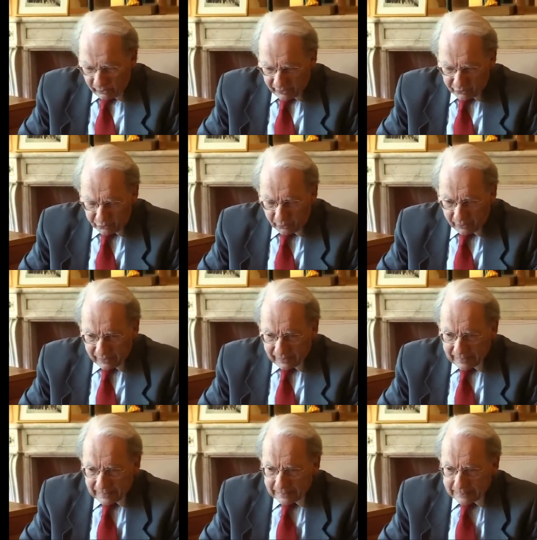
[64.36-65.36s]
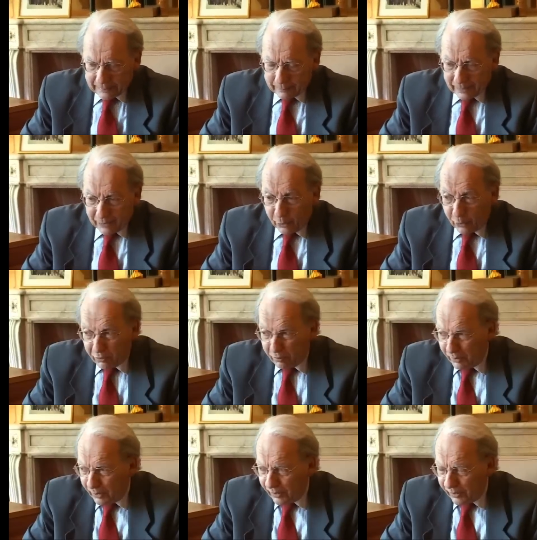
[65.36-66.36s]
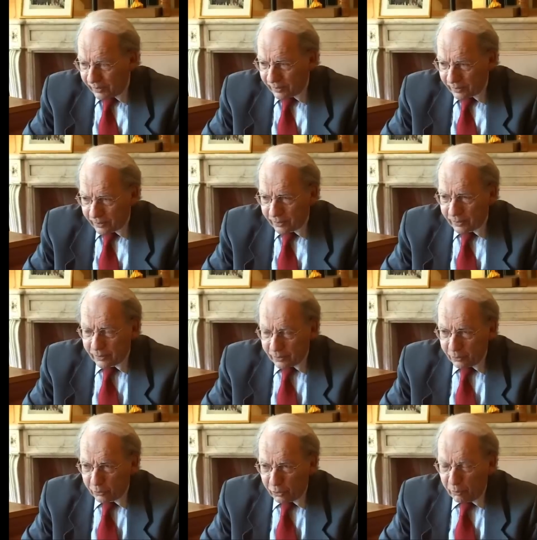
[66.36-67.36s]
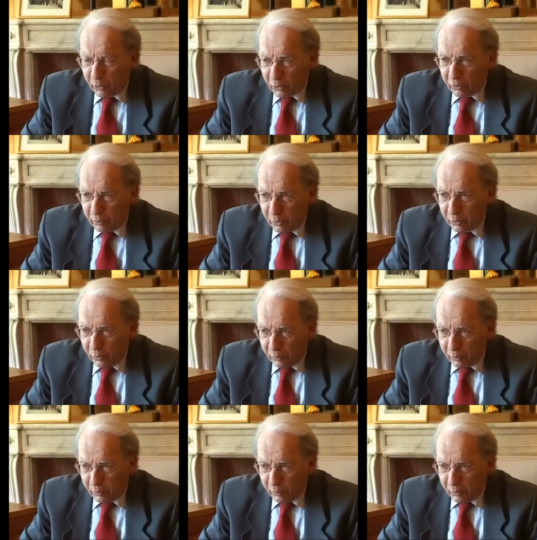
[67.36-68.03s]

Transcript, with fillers: en resterait là. Malheureusement, euh, nous sommes dans un monde